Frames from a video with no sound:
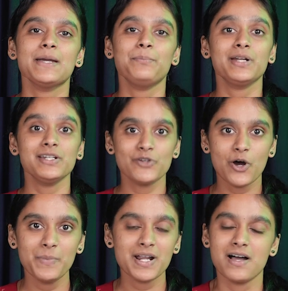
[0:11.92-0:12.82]
எப்படி
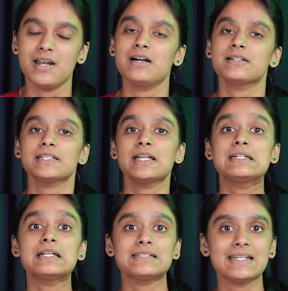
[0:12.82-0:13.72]
டாப்பர் ஆகலாம்
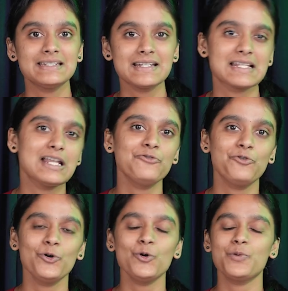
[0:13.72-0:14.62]
என்ன டெக்னிக்ஸ் எல்லாம்
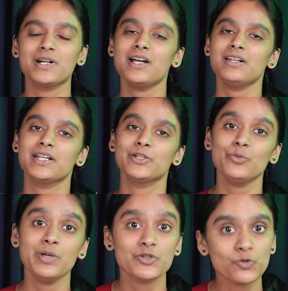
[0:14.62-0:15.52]
ஃபாலோ பண்ணால் நான்
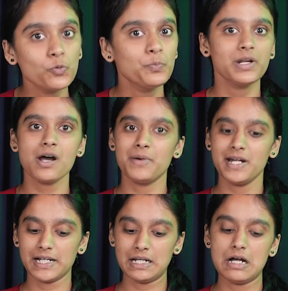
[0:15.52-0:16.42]
இன்னுமே சூப்பராக
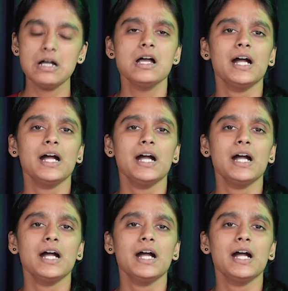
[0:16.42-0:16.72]
படிக்கலாம்